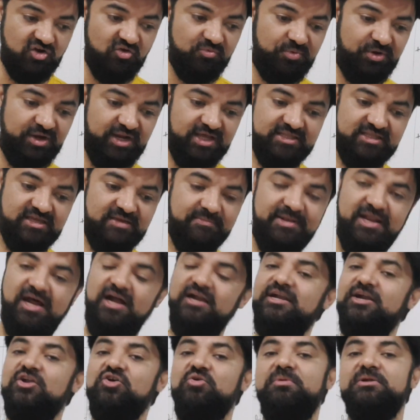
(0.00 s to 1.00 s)
ऑफ पॉइंट आया था कि मेरा
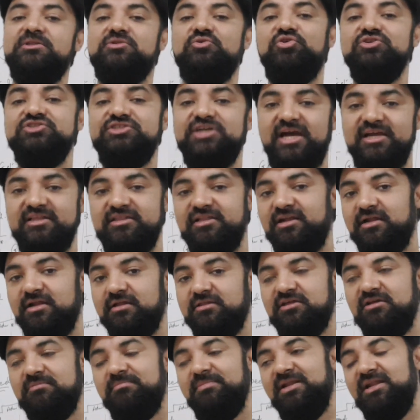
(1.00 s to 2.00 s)
हंड्रेड के ऊपर स्कोर जा ही नहीं रहा
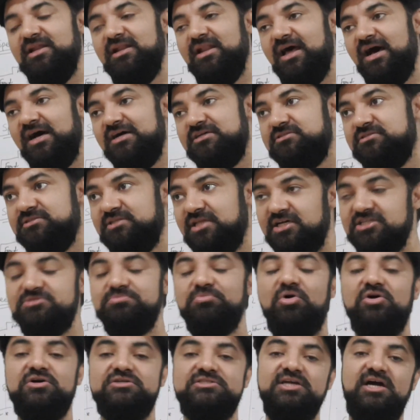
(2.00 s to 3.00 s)
सर मैंने लास्ट दस
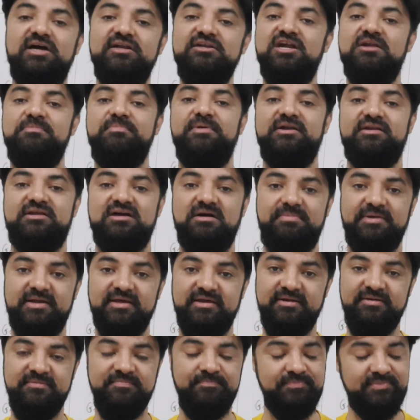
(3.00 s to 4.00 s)
मॉक से हंड्रेड पर अटका पड़ा
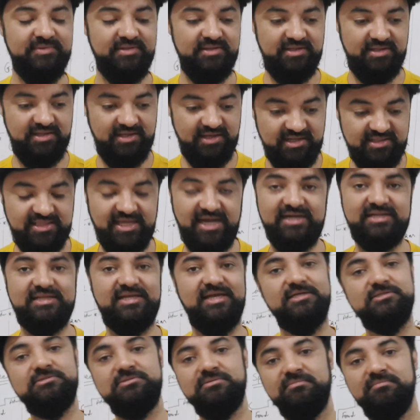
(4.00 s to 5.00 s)
है इन दैट
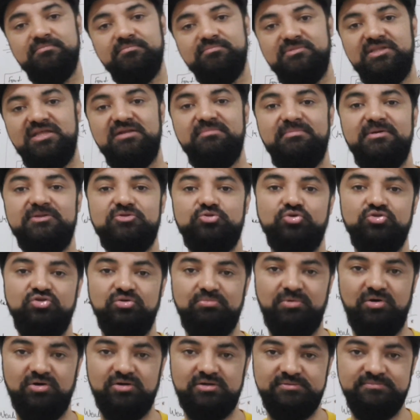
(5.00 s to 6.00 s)
केस दिन में दो दो
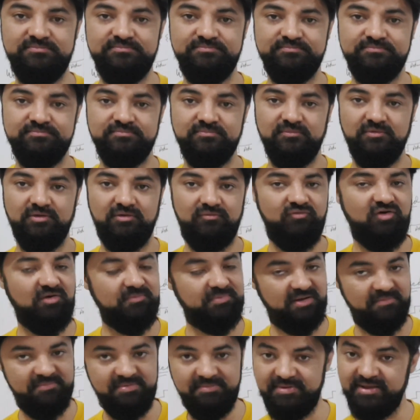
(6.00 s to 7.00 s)
मॉक वो
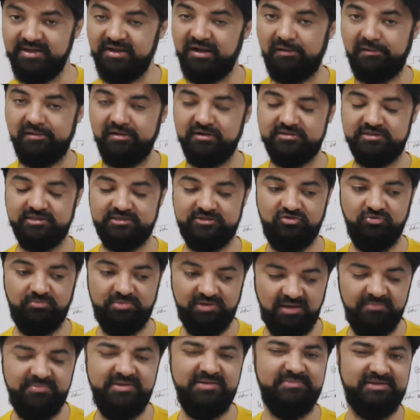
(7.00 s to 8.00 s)
आप अभी भी कर सकते हो
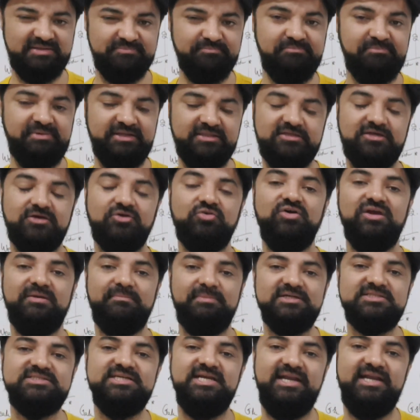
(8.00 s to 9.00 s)
बट अभी मत करो एक
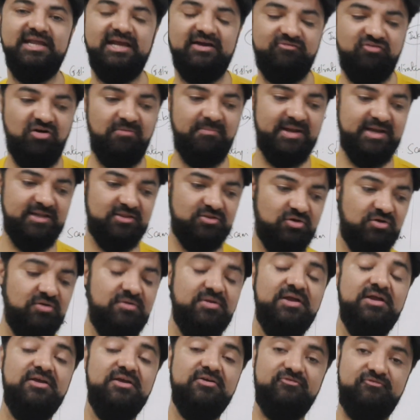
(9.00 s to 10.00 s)
बार सी का फॉर्म आने दो
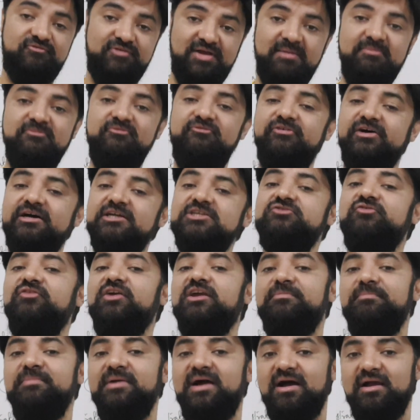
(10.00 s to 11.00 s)
फेब फर्स्ट
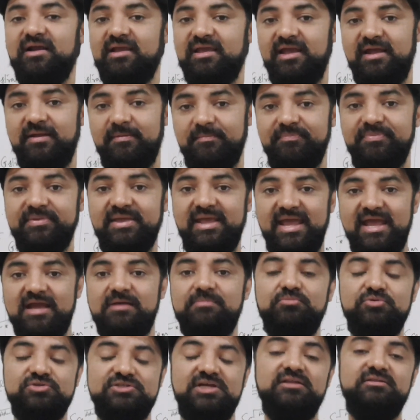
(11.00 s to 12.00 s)
वीक में आके
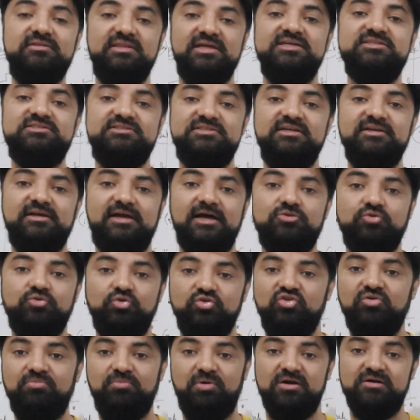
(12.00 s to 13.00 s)
एक मुझे दस दिन का दो
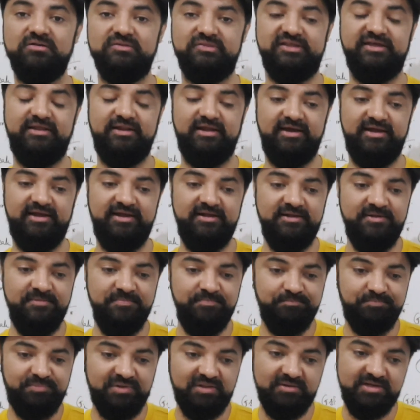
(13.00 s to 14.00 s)
दो मॉक देना है
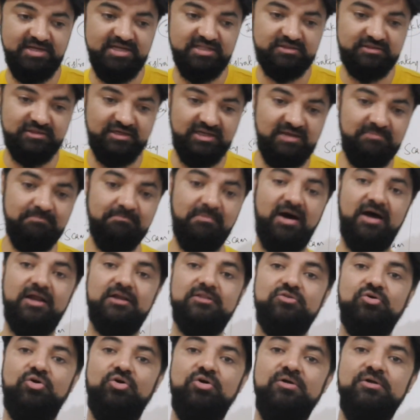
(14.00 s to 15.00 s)
मतलब इतनी मार
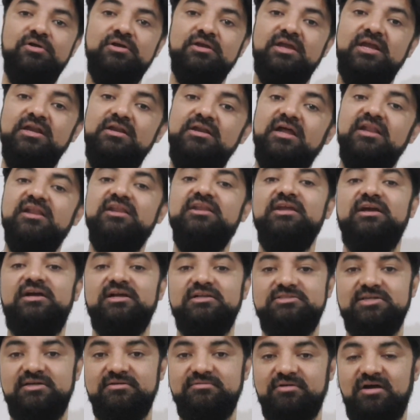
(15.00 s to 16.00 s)
दो कि डर ही
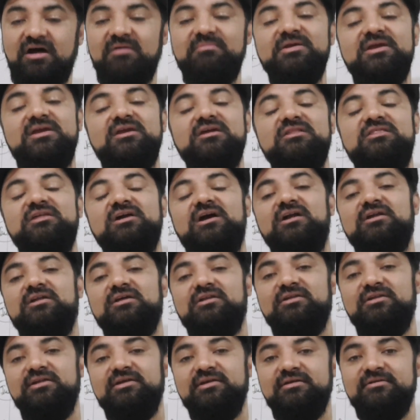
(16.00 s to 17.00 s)
निकल जाए अभी किसी का
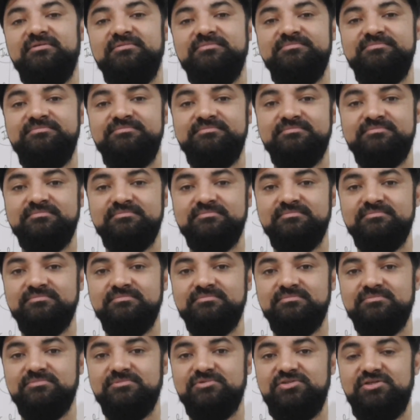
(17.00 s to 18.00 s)
डर नहीं है
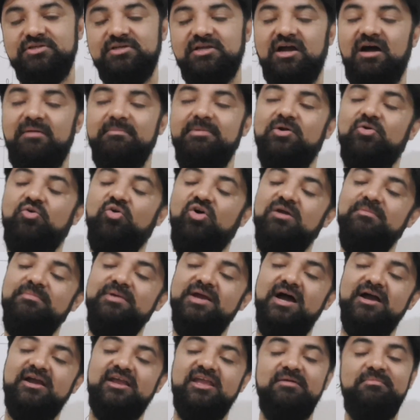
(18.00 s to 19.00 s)
ठीक है अभी कोई भी
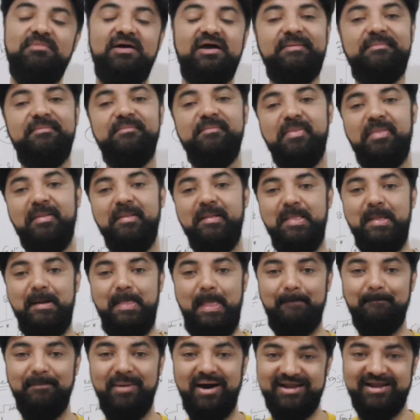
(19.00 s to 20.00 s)
आके हमारी
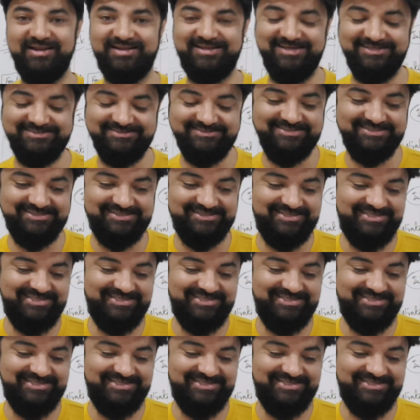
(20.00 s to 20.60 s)
मार्केट